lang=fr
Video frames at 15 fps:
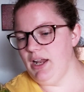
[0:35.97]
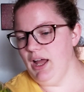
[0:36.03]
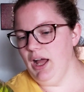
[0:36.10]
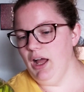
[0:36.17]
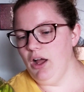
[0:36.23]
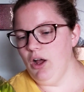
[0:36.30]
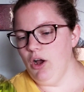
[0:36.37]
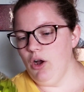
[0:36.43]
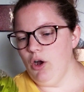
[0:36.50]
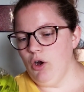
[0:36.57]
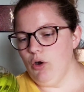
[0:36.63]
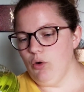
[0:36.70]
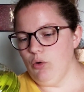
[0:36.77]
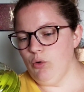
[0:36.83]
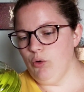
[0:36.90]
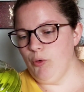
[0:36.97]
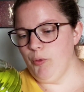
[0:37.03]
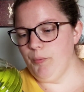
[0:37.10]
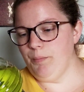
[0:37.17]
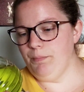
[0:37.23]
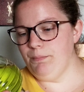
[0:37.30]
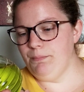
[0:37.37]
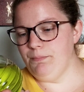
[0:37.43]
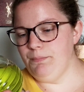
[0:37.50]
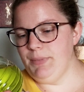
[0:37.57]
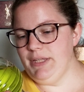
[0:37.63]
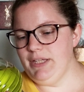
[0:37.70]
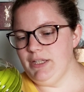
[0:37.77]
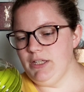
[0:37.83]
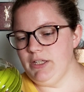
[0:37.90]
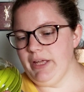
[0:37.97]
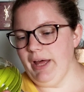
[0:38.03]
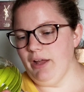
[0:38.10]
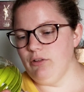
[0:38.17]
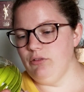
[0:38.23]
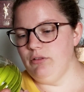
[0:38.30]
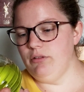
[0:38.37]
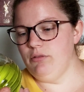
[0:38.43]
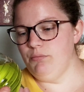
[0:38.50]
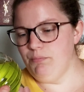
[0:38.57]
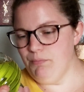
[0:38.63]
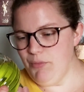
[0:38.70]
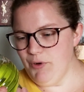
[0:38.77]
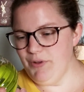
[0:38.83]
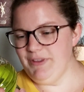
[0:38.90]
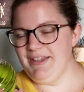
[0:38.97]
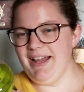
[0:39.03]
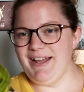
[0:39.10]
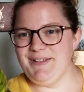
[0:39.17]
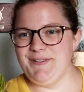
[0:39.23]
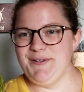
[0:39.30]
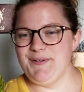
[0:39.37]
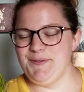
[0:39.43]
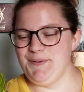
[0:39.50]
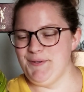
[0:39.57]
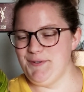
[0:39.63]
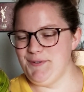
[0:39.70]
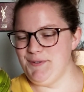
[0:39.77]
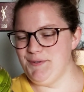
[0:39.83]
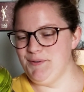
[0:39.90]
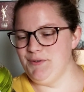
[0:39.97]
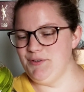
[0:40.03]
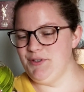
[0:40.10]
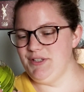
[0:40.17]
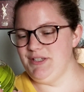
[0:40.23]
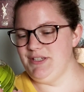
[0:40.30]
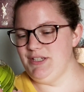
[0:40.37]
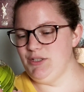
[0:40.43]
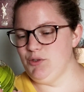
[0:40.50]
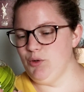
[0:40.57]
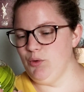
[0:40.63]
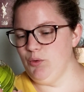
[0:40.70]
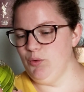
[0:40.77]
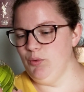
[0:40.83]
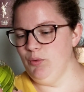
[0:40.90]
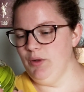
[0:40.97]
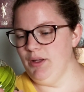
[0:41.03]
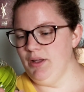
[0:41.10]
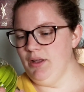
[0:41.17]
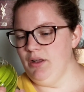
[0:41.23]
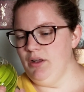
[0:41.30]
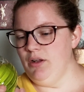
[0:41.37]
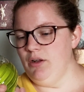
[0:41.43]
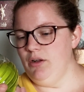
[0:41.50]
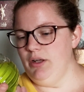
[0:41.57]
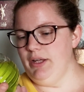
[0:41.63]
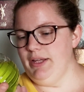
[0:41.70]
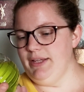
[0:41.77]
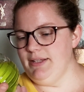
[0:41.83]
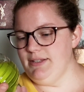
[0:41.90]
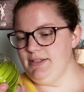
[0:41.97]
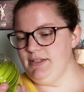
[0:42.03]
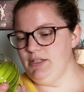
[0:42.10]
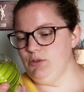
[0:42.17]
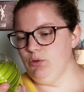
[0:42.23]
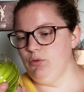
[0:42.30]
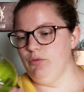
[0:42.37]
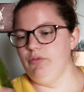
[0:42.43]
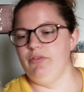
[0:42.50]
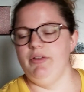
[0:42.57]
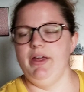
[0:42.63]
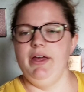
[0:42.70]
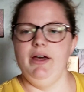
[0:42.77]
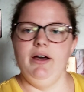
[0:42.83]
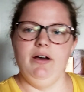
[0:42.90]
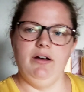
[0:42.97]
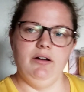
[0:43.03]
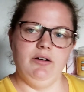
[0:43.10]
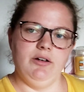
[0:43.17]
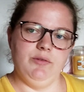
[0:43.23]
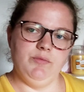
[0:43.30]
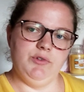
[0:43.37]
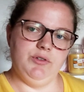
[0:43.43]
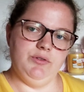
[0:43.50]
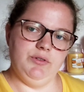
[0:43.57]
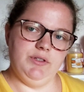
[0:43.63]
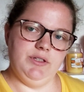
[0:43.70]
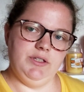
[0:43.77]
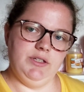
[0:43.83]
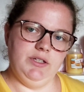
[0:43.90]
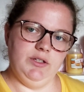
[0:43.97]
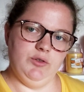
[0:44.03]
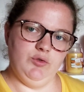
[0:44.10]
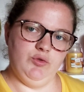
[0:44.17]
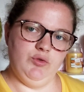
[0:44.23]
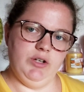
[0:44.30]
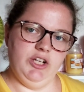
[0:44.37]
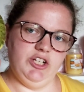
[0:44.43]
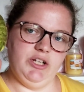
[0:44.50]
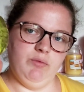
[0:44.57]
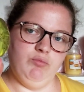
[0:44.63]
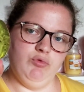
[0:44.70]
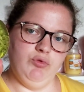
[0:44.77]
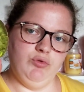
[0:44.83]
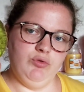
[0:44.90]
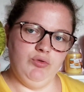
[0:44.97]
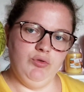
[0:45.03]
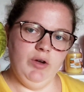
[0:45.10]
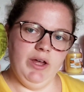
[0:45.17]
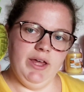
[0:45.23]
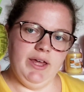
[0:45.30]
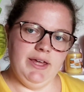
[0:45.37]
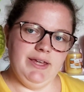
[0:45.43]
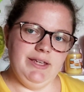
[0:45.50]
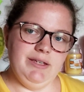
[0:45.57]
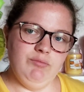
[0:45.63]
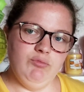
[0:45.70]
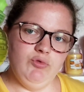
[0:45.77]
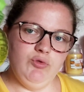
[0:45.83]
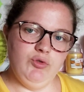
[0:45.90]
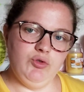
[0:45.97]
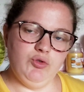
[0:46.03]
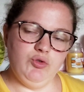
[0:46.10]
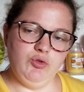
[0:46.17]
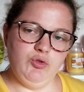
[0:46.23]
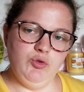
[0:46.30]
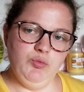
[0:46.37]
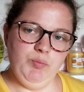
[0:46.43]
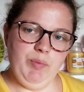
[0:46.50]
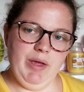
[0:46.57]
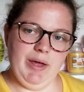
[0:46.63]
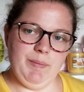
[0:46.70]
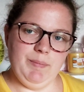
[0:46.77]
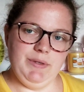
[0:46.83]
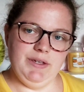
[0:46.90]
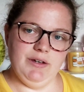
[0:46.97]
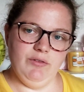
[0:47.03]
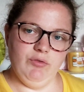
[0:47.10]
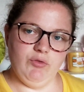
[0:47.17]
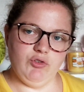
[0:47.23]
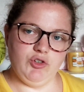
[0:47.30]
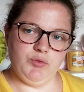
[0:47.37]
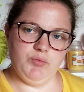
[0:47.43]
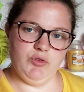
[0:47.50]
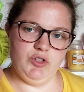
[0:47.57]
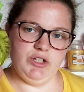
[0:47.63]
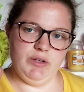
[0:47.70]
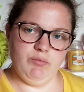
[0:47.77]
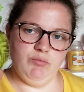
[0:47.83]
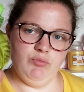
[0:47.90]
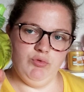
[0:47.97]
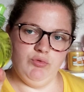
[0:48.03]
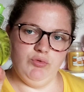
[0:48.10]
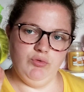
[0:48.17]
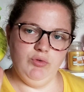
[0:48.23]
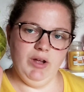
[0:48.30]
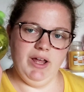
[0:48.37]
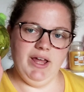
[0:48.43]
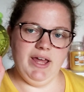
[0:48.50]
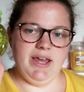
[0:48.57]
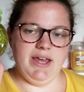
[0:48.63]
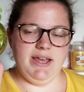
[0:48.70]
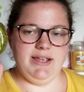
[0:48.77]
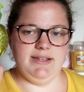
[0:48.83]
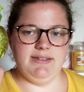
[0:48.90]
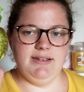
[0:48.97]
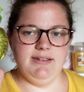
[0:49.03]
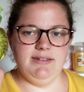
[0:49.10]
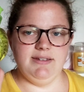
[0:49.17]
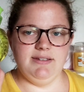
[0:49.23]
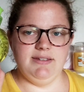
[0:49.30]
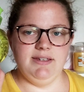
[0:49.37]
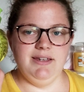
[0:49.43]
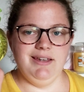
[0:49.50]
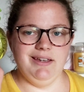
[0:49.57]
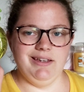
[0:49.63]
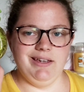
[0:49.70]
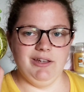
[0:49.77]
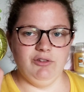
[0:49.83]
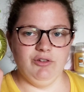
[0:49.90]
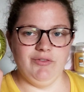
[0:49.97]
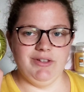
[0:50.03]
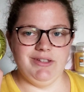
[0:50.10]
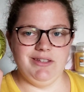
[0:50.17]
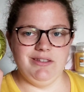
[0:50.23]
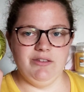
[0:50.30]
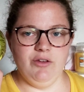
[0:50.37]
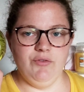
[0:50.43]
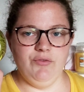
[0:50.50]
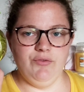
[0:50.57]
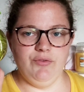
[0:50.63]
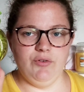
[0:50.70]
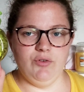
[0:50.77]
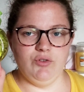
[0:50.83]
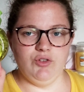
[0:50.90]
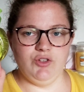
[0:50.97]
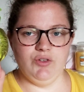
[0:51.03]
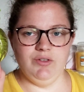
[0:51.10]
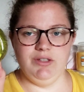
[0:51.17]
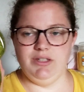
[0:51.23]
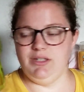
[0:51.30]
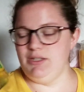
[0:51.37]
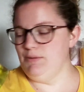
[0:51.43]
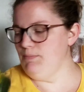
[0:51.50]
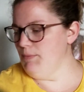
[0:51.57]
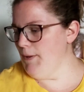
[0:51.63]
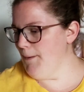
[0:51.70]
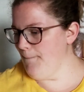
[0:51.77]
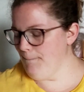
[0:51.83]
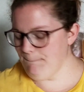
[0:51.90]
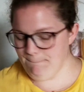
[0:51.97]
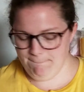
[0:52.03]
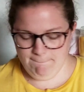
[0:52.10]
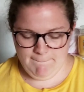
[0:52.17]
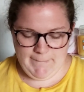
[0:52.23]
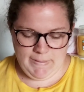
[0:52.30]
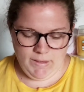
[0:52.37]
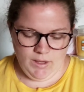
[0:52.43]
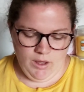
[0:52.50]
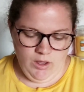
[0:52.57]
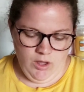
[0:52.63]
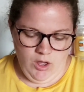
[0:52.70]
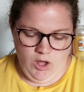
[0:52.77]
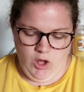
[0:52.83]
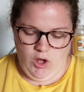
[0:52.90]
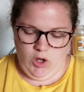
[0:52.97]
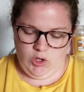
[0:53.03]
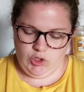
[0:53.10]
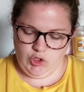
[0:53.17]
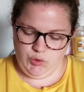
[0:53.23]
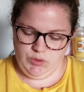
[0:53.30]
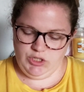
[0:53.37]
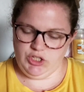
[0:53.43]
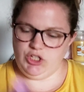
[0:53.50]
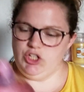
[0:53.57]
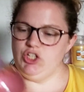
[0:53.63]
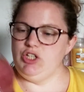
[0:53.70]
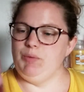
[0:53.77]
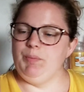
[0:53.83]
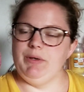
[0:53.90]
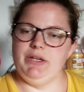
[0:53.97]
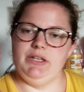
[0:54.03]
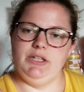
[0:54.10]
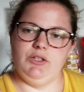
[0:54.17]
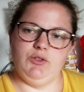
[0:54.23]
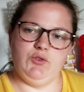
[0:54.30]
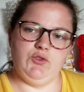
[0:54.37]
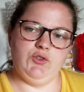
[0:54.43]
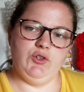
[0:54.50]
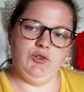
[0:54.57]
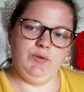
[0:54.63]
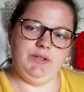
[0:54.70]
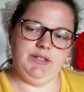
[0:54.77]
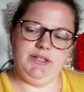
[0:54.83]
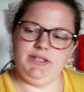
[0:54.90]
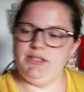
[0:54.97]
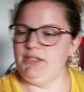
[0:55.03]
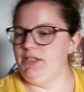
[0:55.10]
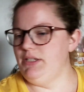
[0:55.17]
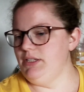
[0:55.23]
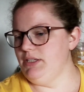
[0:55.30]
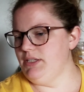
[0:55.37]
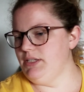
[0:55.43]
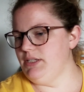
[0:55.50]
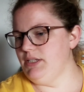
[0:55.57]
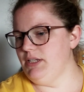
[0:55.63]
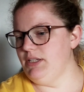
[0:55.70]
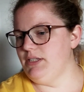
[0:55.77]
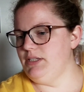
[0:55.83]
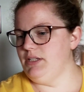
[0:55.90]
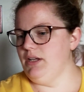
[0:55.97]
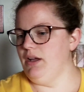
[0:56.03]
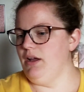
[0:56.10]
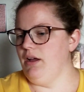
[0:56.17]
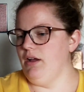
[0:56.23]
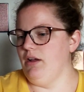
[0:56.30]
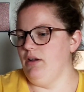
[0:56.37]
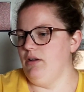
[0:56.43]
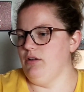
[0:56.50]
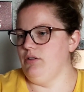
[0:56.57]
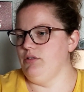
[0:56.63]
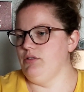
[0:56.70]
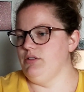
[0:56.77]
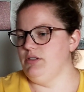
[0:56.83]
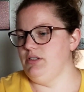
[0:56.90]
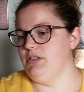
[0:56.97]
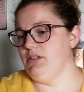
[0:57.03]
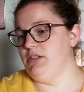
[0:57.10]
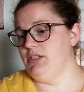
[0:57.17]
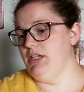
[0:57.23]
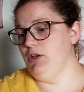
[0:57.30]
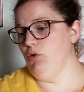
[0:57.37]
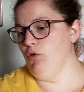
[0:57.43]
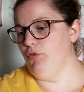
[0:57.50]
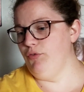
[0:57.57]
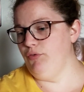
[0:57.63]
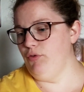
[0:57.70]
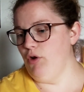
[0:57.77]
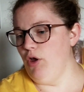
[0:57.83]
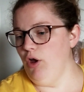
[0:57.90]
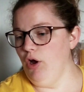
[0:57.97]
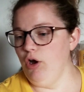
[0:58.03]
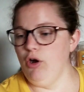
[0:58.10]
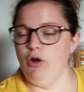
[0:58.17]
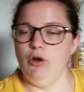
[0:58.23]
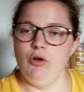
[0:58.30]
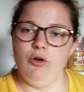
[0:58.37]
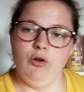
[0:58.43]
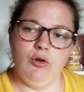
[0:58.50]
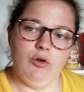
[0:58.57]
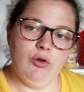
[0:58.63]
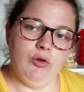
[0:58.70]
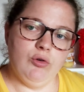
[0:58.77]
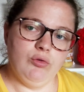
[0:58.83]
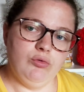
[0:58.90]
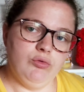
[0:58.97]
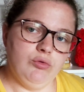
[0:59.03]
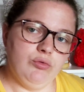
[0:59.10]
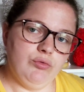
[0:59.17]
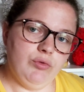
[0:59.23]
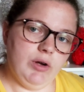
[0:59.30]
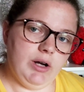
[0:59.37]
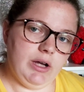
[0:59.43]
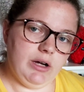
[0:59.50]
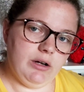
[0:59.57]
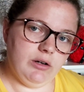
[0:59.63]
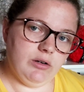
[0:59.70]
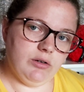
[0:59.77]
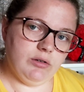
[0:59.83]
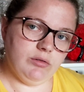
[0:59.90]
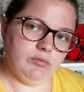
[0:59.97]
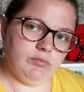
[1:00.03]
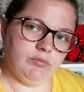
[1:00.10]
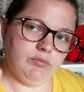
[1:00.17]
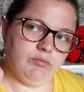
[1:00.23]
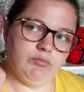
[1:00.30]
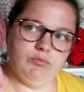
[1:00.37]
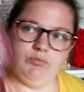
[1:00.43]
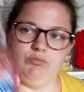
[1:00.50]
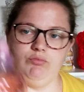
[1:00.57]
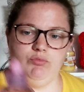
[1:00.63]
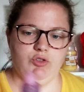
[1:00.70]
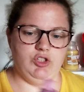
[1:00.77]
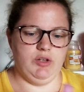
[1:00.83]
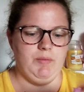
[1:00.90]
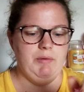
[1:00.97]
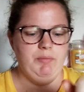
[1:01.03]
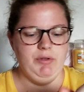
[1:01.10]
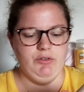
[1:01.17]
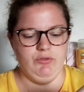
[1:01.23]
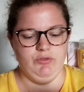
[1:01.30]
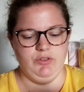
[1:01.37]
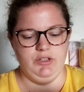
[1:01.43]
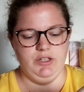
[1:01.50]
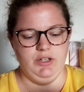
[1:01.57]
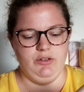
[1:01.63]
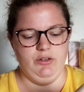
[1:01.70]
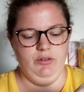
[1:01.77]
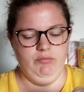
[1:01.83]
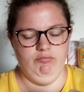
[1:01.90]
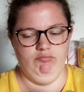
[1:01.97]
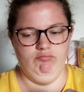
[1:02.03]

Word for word: là au bicarbonate de soude citron et citron vert comme ceci. Celui-là, j'aime beaucoup. Il mousse super bien, franchement, j'aime beaucoup. Et ça, c'était 99 centimes. Ensuite, j'ai pris celui-ci. C'est un... C'est aux fleurs. Donc voilà. Je ne l'ai même pas senti d'ailleurs.